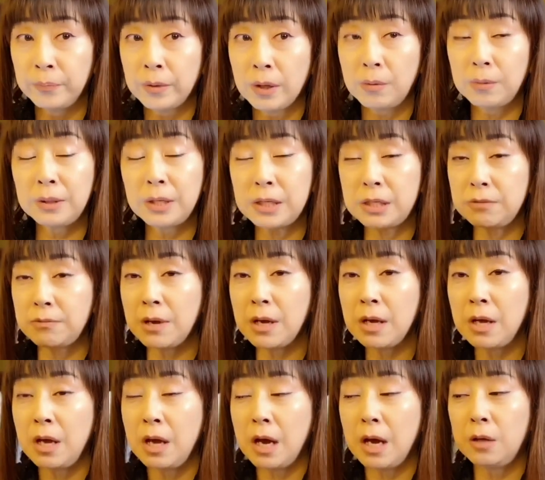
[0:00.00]
私は
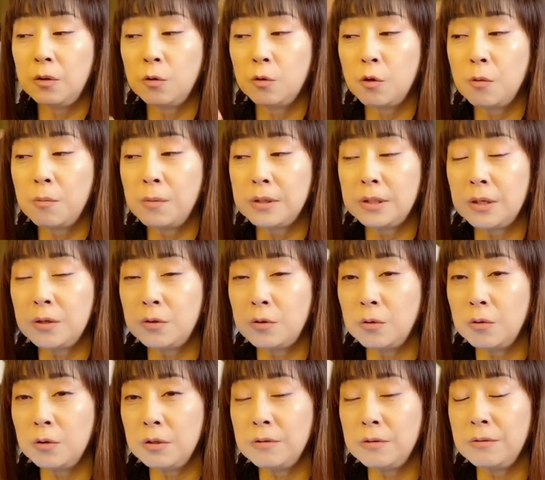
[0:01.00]
あの
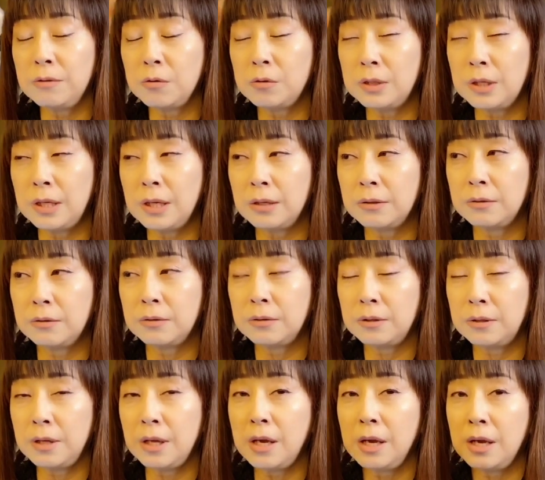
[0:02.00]
コマーシャルソングには載せなくっ
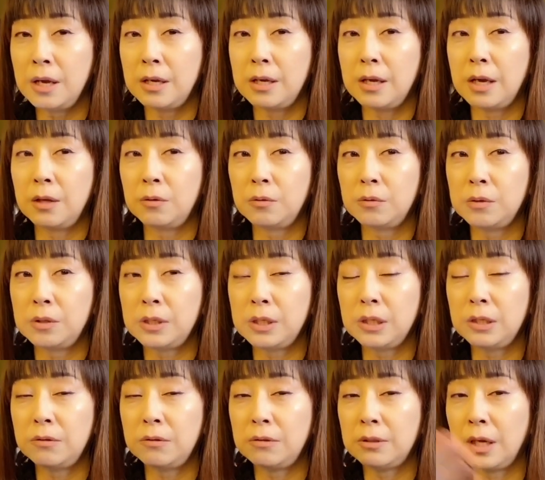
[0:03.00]
てあの
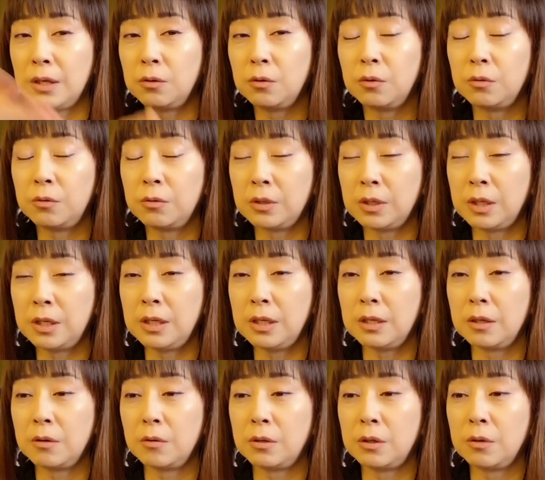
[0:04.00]
シングルカットの時
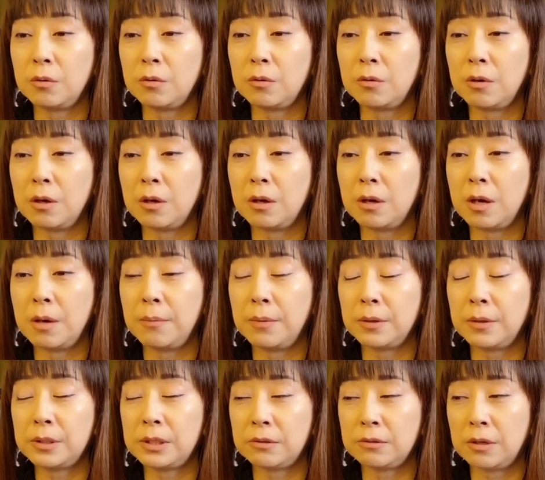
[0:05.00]
にあの浜
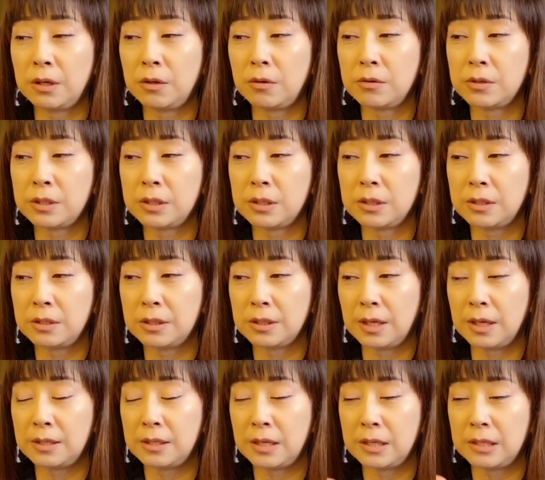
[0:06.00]
口蔵之
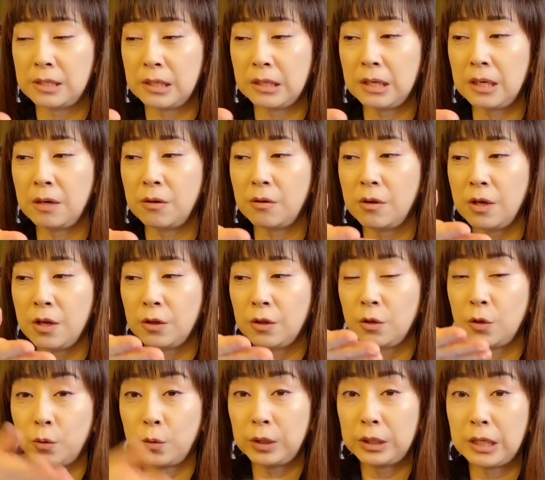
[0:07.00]
介先生から
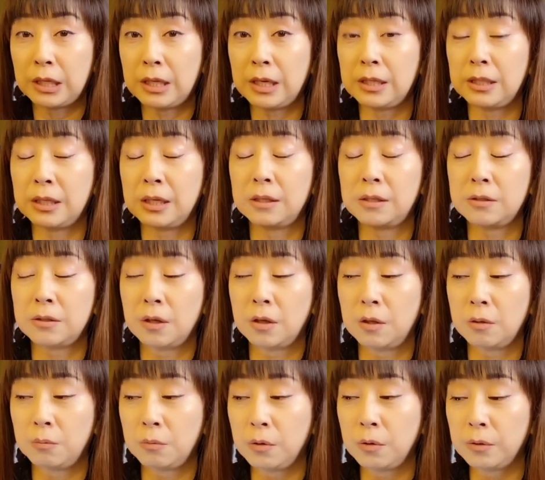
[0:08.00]
曲をいただいたんですけ
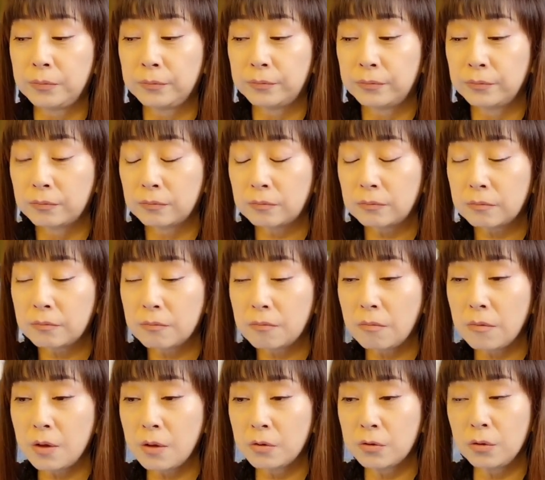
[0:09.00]
ども
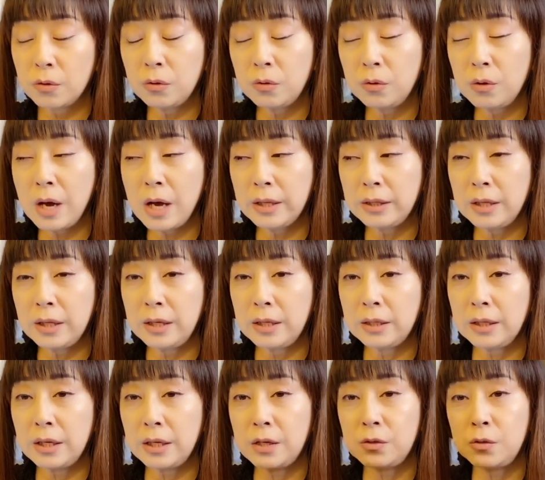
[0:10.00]
その辺り
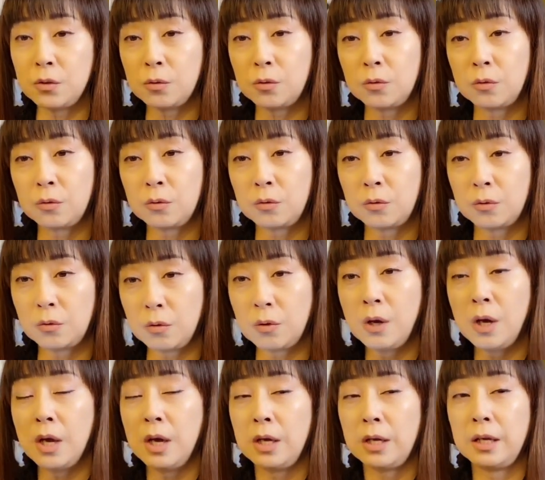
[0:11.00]
からちょっと
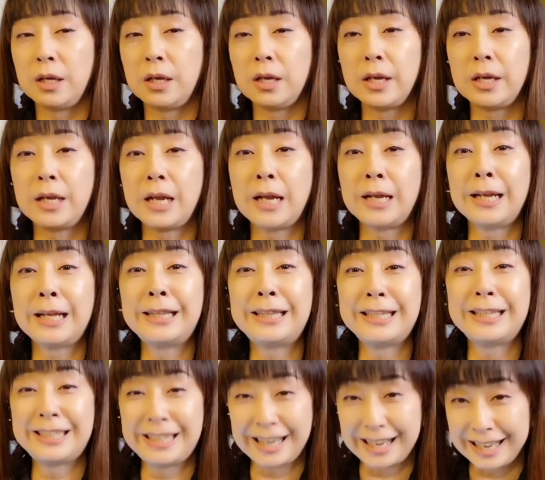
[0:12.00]
ひらひらになっ
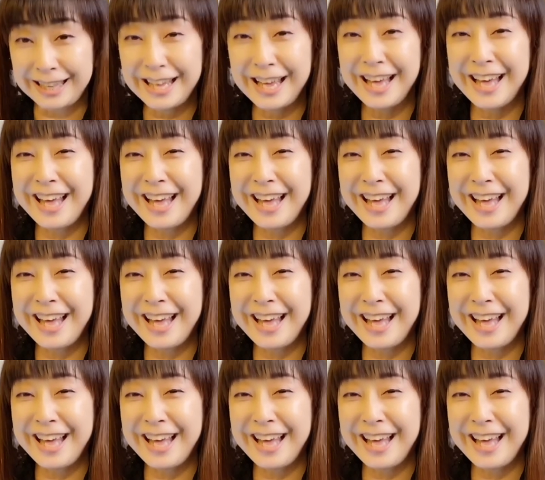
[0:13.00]
てきたかな